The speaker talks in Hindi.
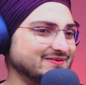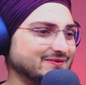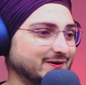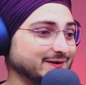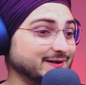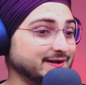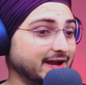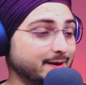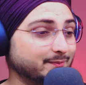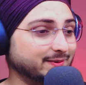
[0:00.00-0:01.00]
फोर्टीन
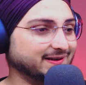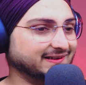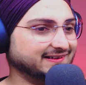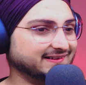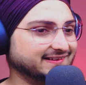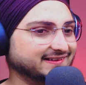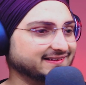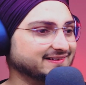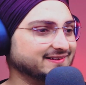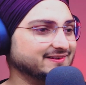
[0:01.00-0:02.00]
अप्रैल
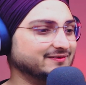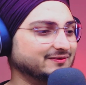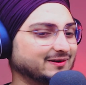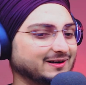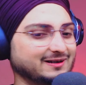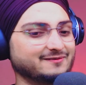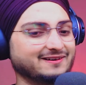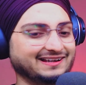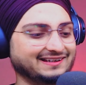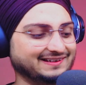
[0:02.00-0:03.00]
वर्ल्ड
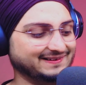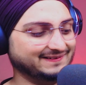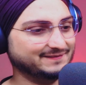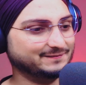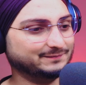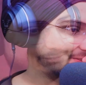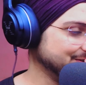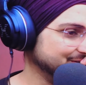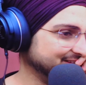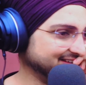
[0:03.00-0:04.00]
वाइल्ड
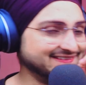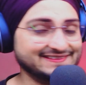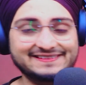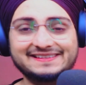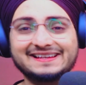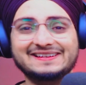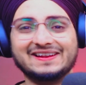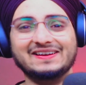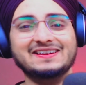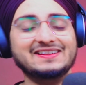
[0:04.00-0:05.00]
सो दिस इज़ द
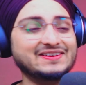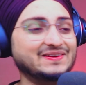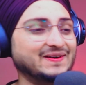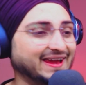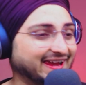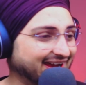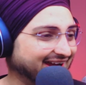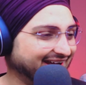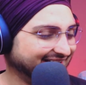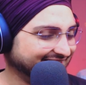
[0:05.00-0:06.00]
ट्रेलर
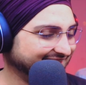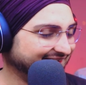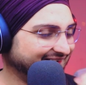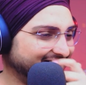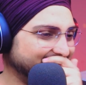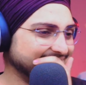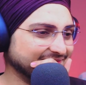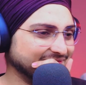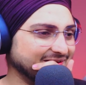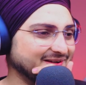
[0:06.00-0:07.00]
एंड यार
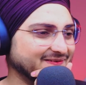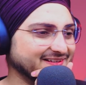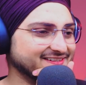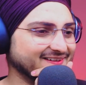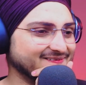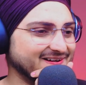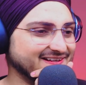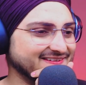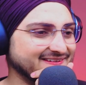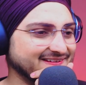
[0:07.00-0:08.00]
मेरे पास
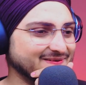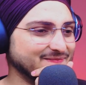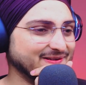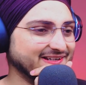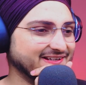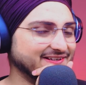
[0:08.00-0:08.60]
अल्फाज नहीं है मेरे